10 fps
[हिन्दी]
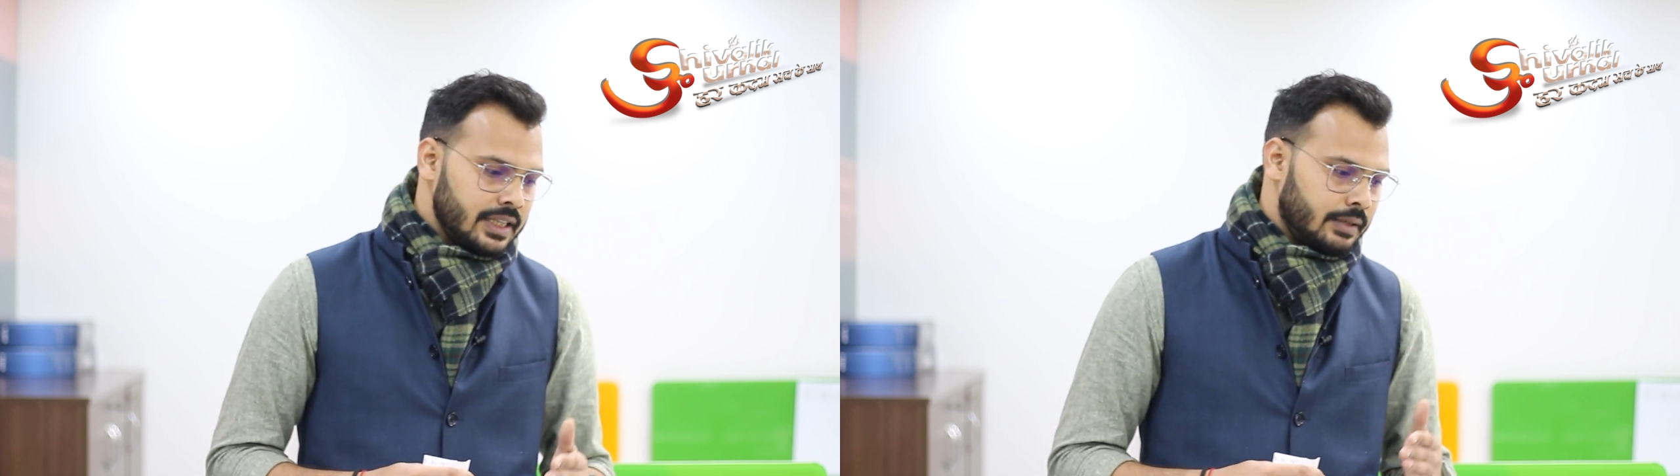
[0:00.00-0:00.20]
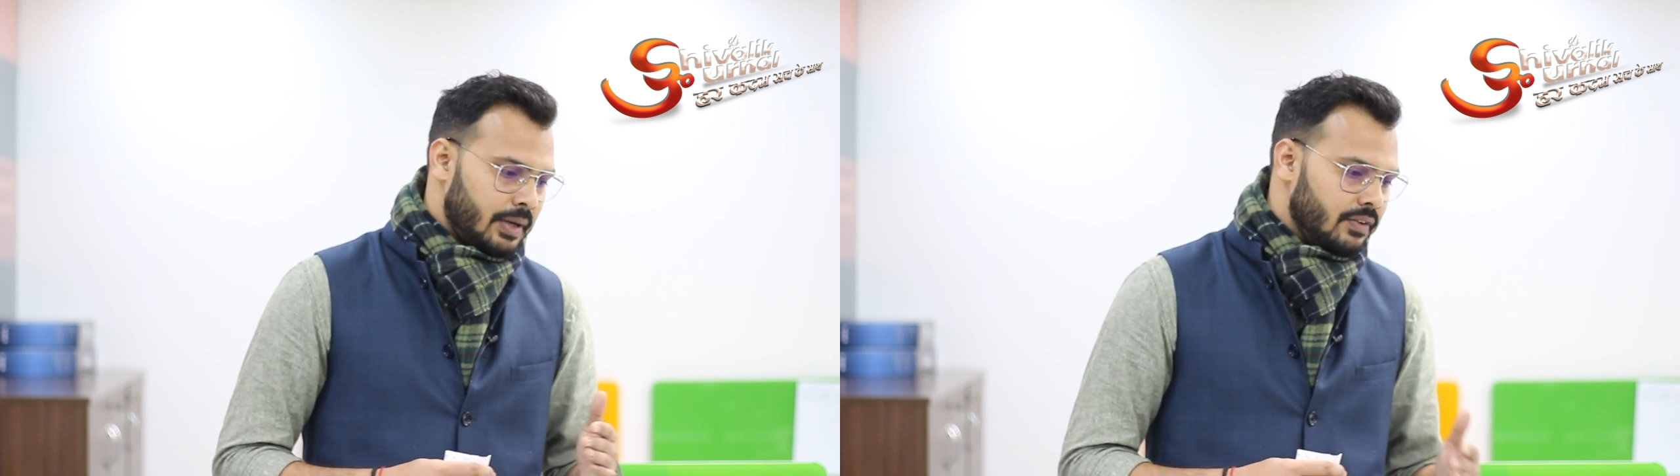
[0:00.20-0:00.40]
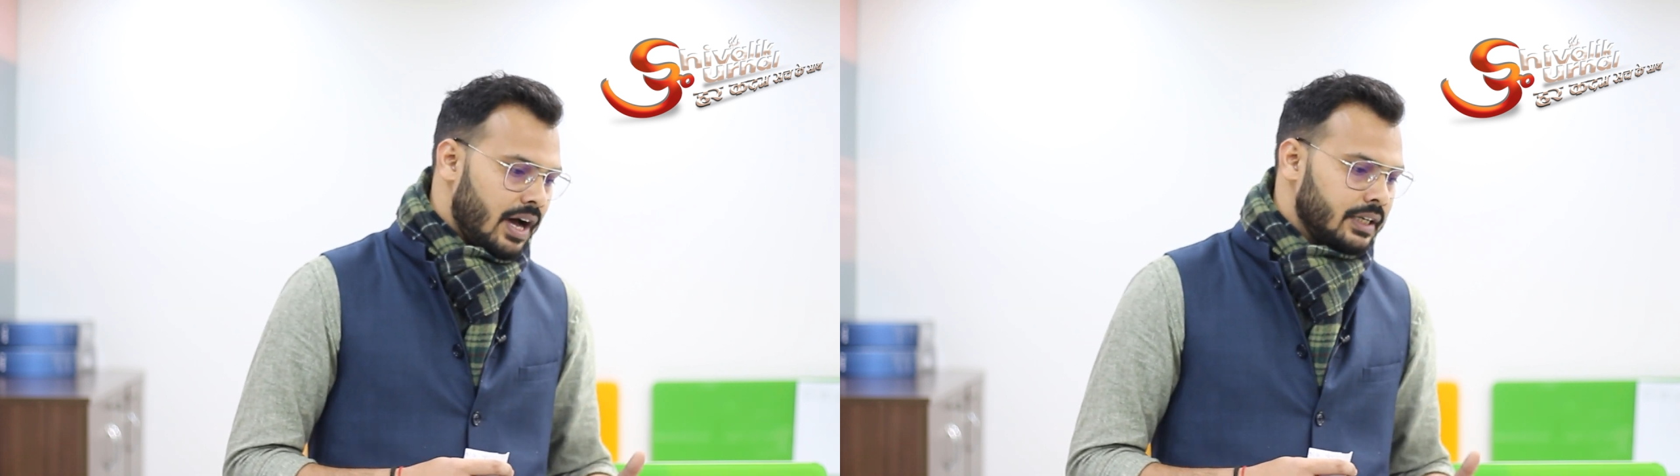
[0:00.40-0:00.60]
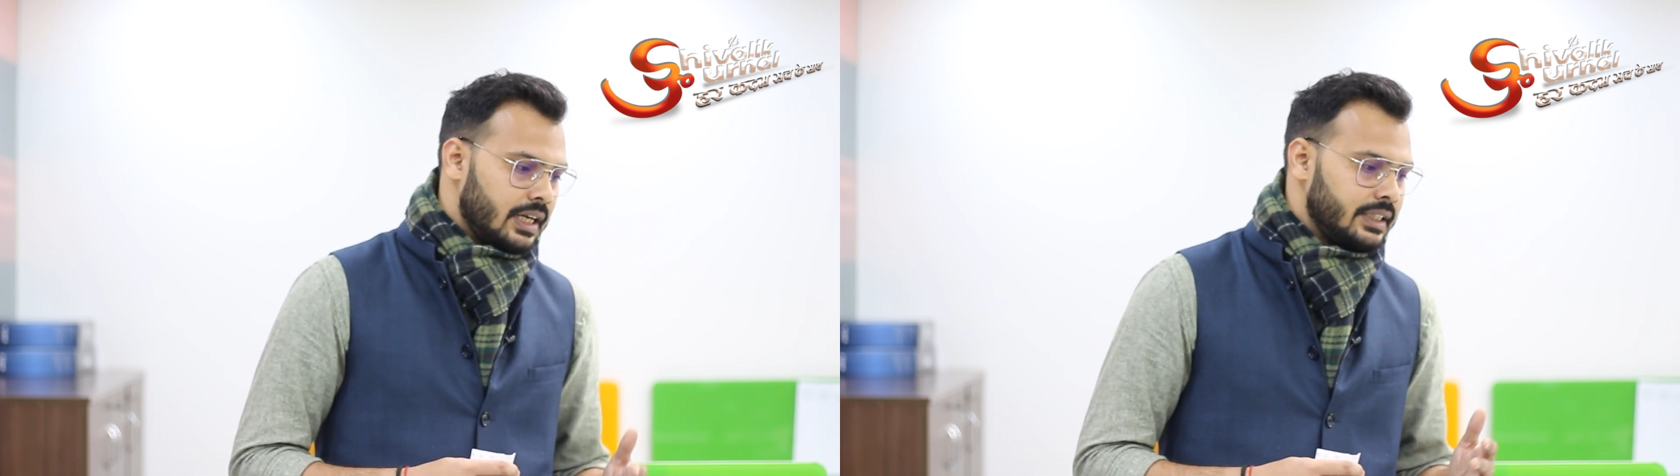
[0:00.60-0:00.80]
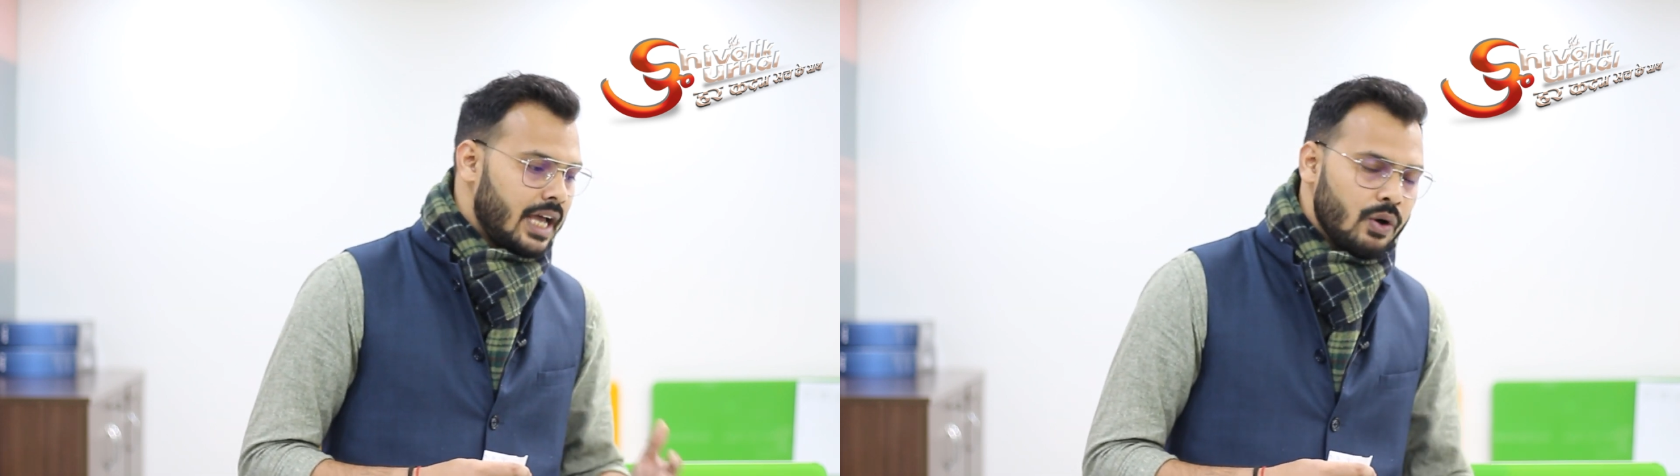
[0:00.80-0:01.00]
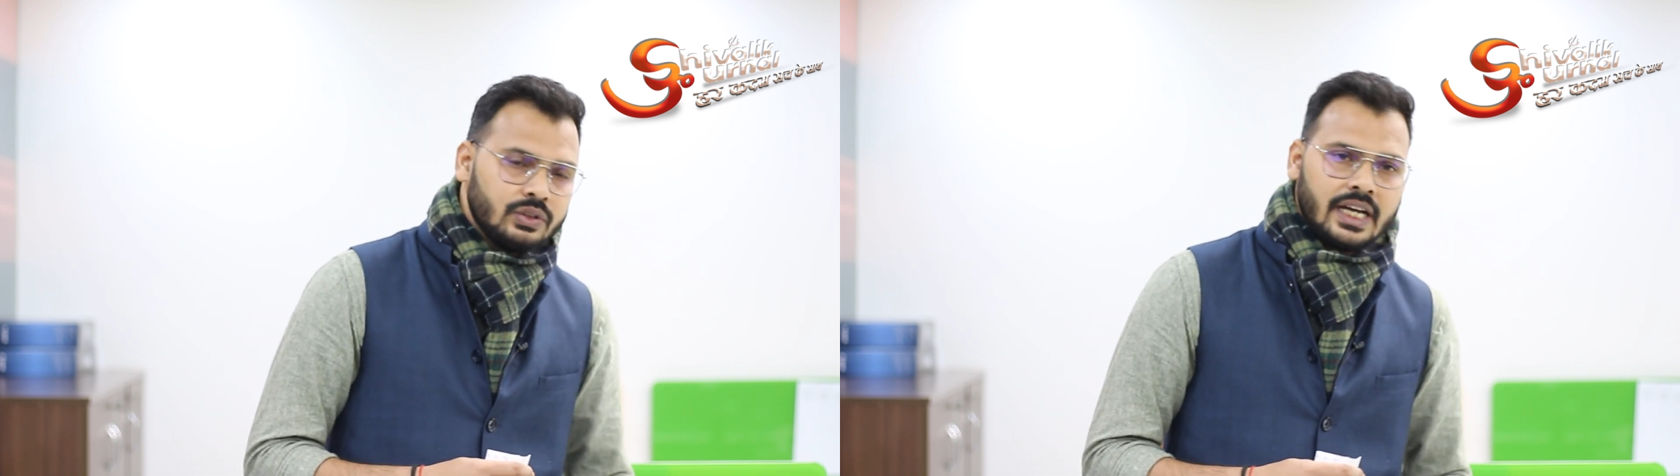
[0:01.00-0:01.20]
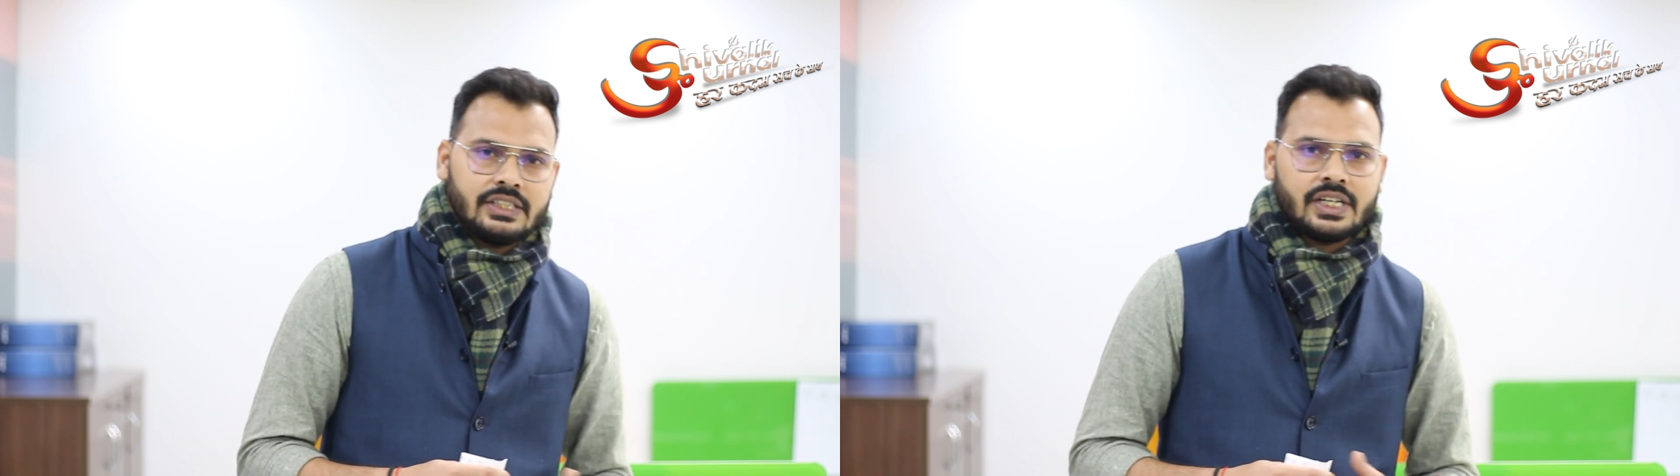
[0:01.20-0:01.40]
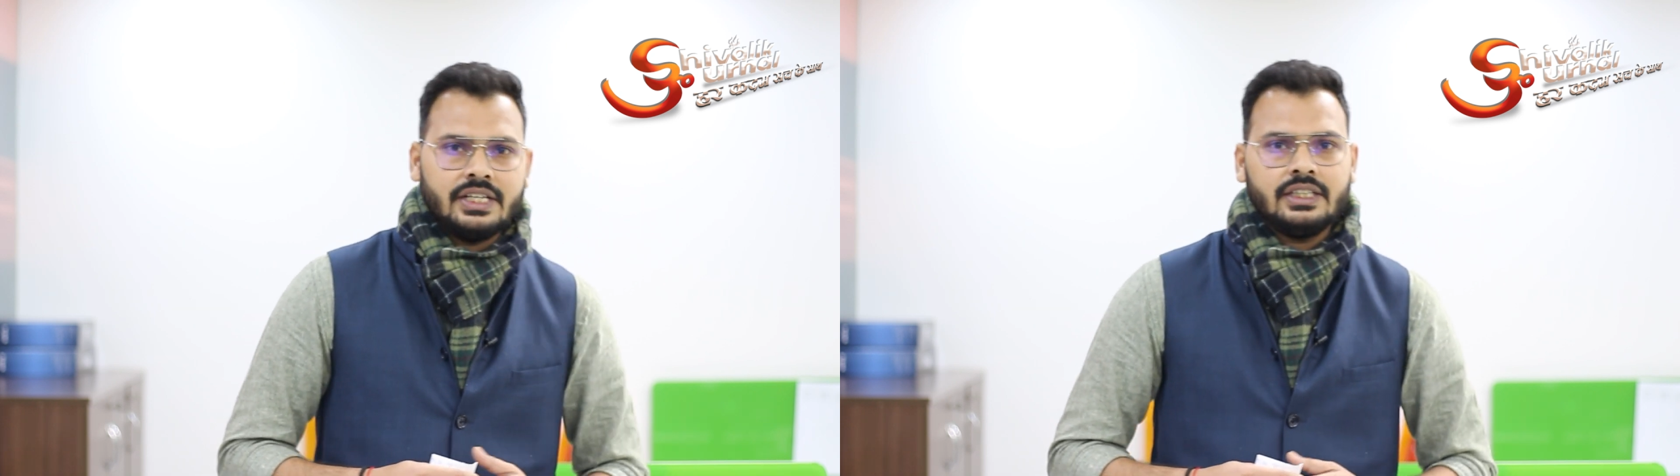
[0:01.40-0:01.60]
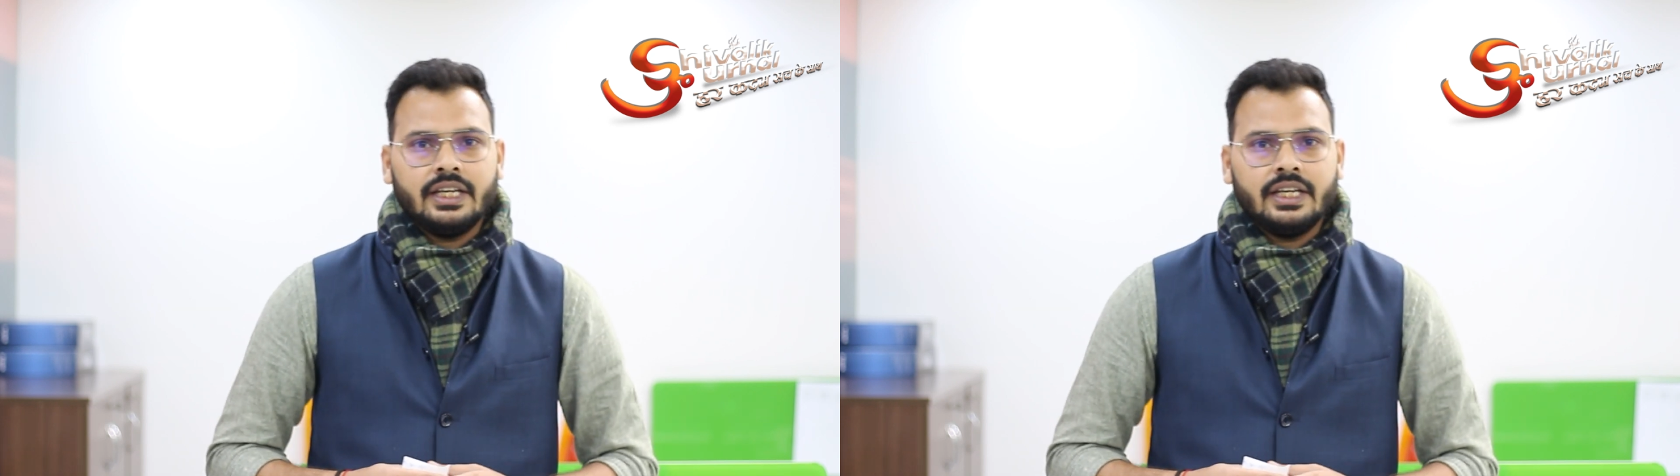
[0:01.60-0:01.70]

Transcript: बाद एक परिवार का क्या होता है शहीद